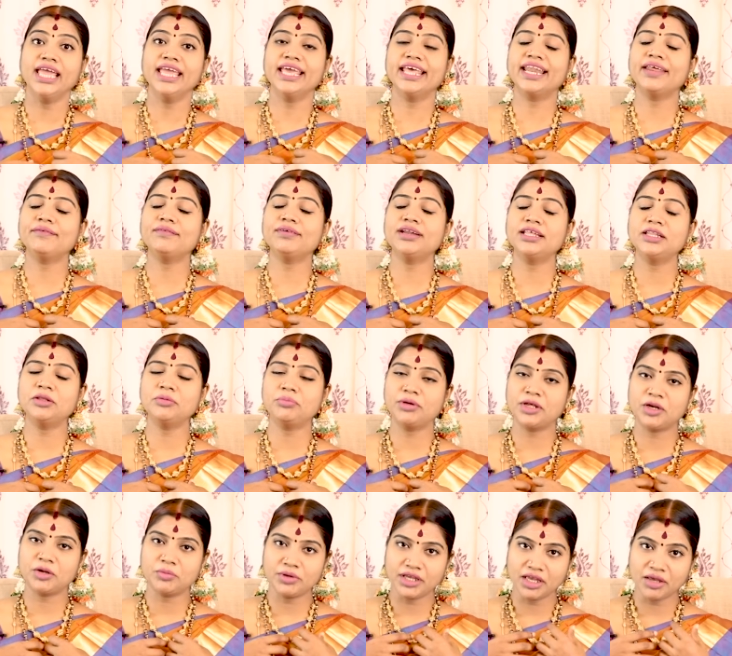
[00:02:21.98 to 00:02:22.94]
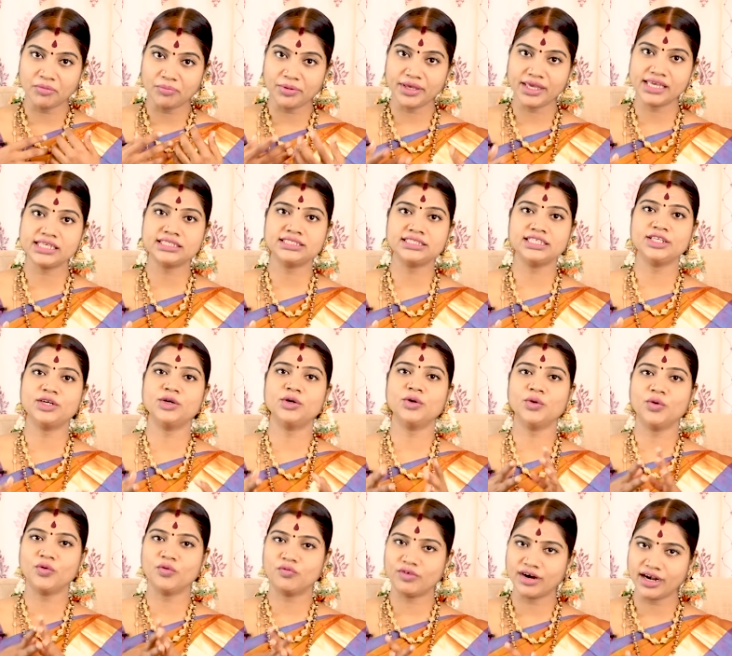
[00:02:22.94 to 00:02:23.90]
இறைவனது பெருமையை
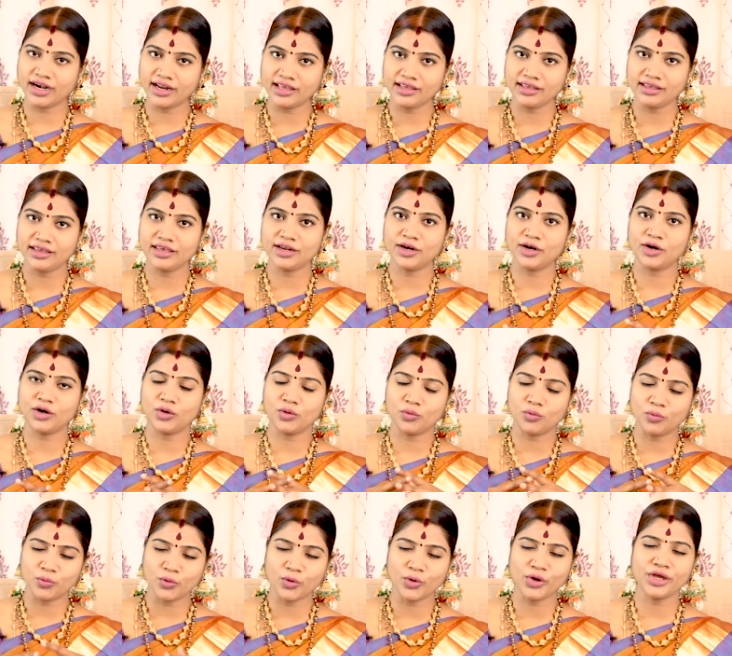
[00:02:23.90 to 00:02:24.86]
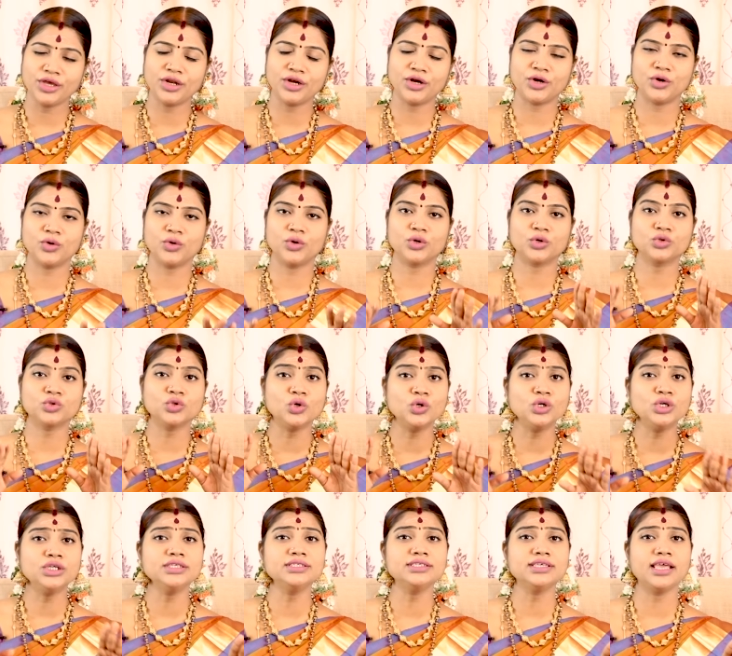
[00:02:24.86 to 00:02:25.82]
பேசிடணும் வணங்கிடணும் போயிடணும்
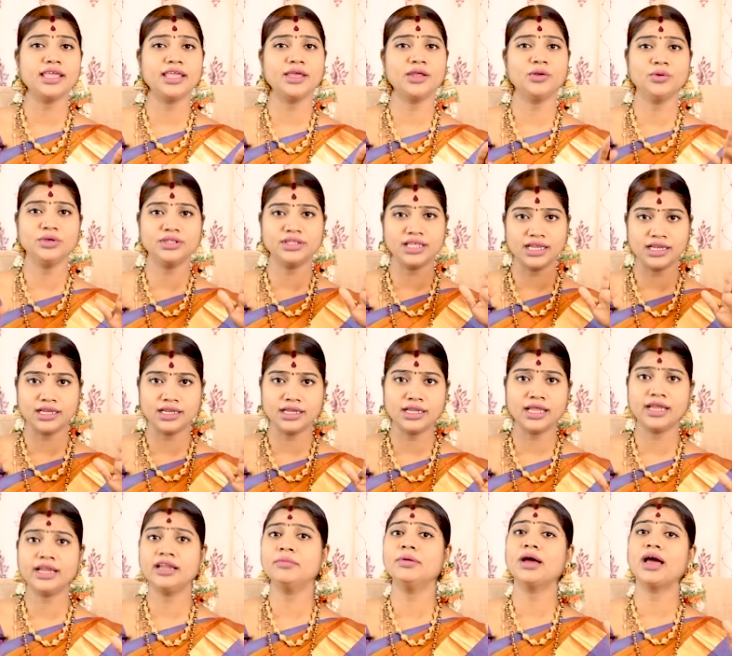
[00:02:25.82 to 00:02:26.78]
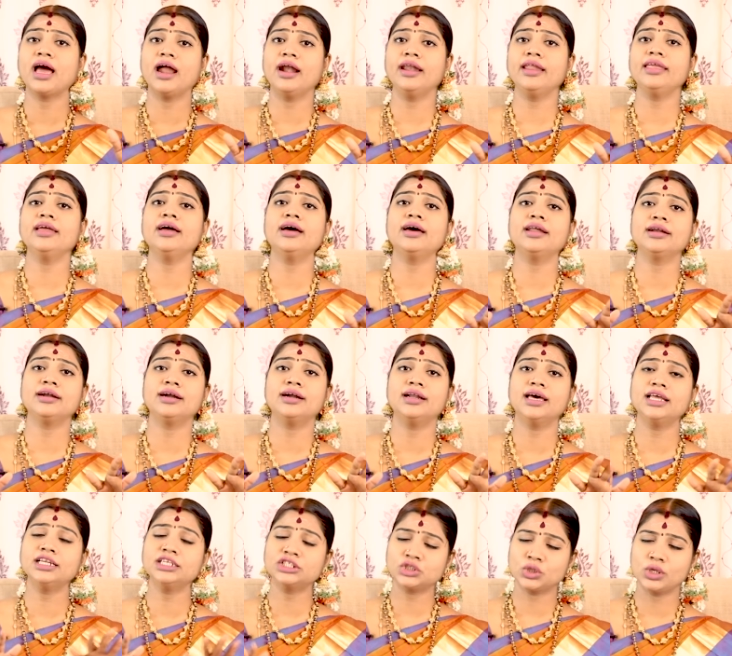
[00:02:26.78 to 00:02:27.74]
தொண்டு செய்யணும் இதெல்லாம் நமக்கு
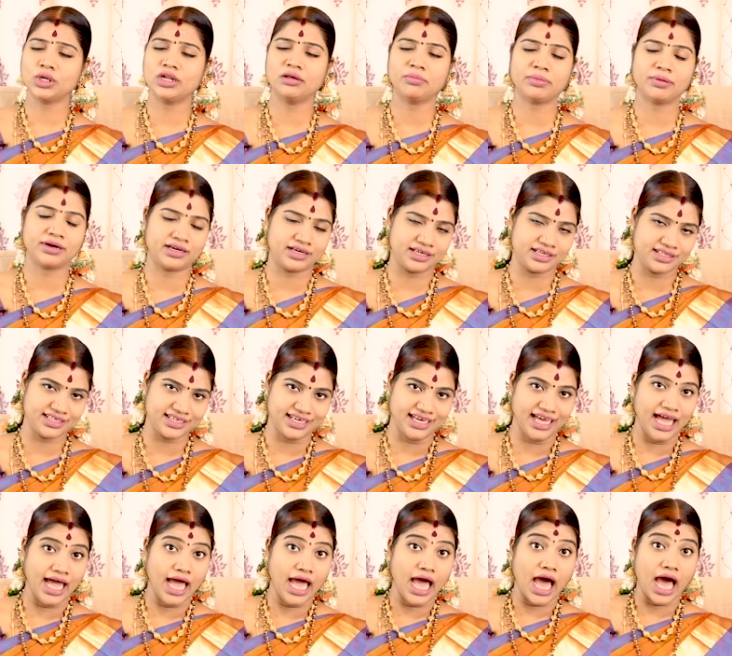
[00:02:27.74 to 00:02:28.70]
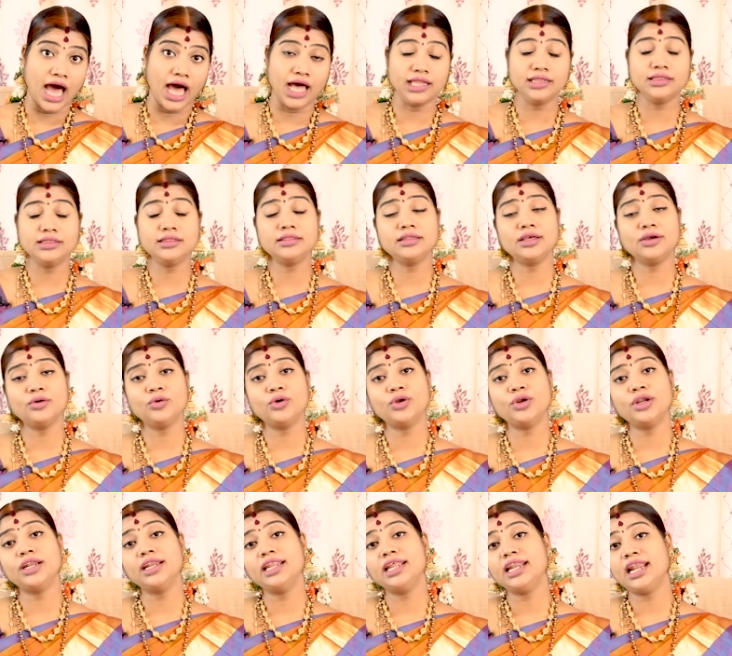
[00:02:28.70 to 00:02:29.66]
அடியார்களால் சொல்லப்பட்டது அந்த
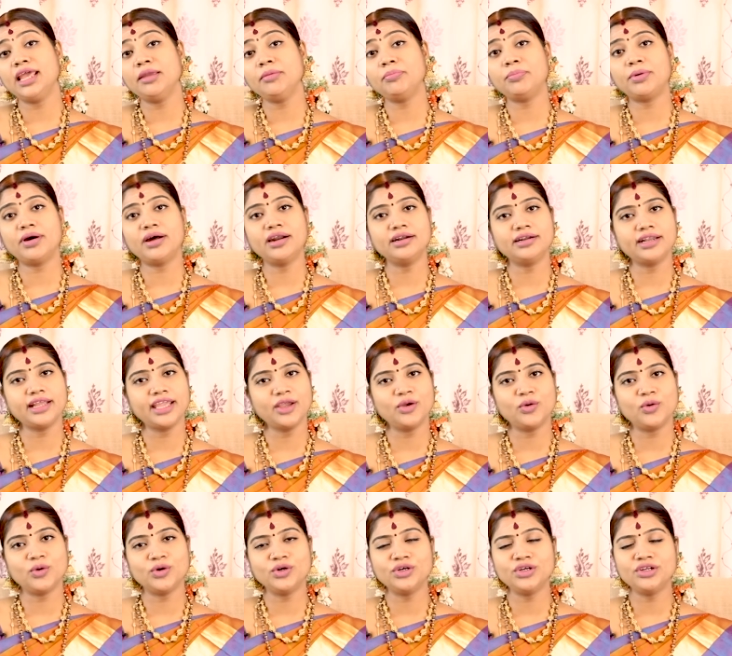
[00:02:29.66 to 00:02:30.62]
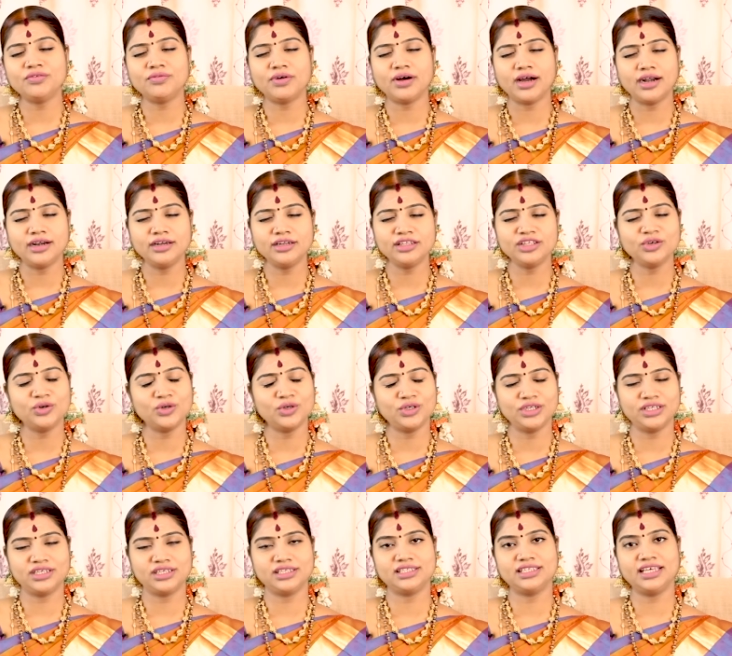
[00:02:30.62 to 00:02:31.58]
ஒரு நிலைப்பாட்டை கொண்டு வாழ்ந்து
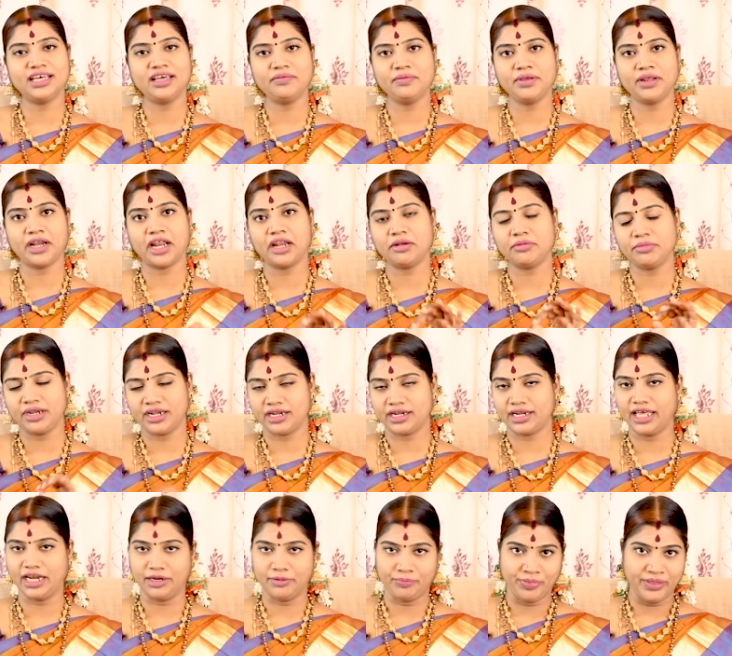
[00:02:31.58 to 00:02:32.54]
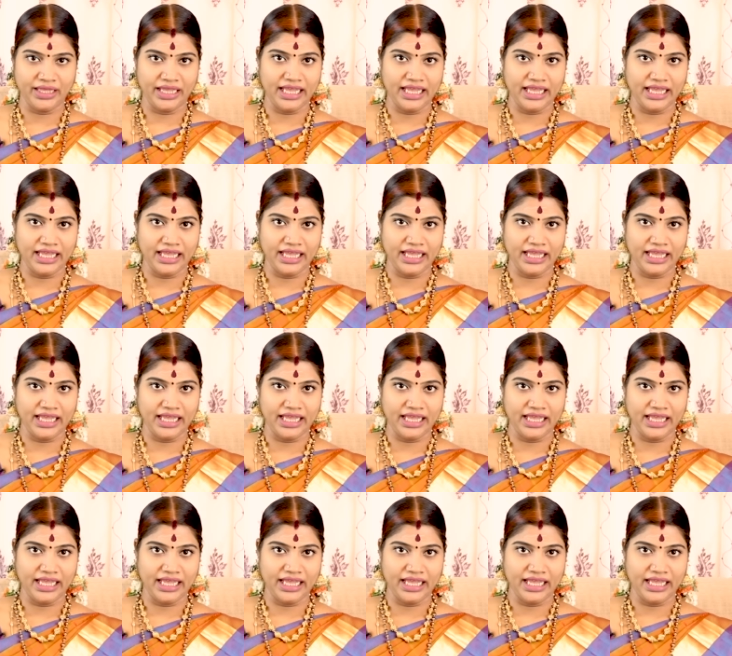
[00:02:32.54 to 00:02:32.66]
கொண்டிருந்தார் விரண்மீண்டர்